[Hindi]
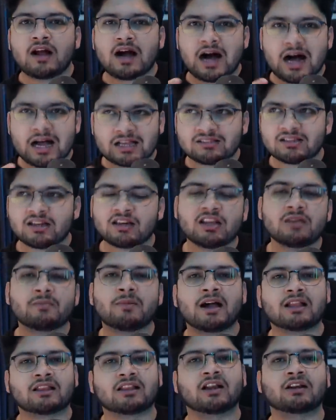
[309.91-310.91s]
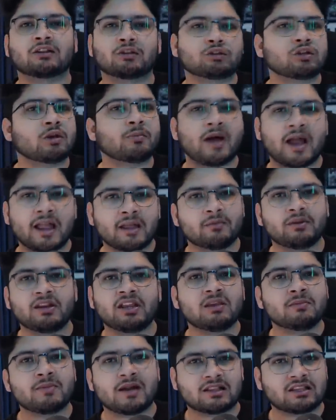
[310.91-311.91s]
आसनल की बात करते हो तो आप हाइब्री
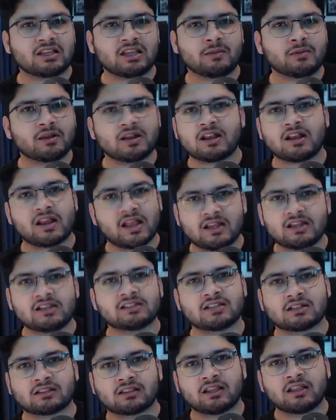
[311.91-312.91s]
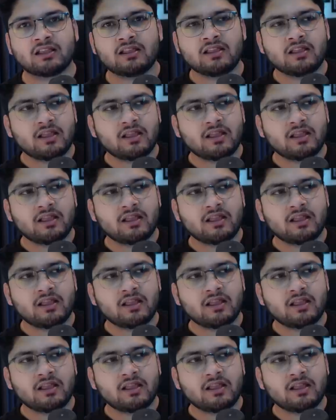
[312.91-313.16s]
की बात किए बिना रह नहीं सकते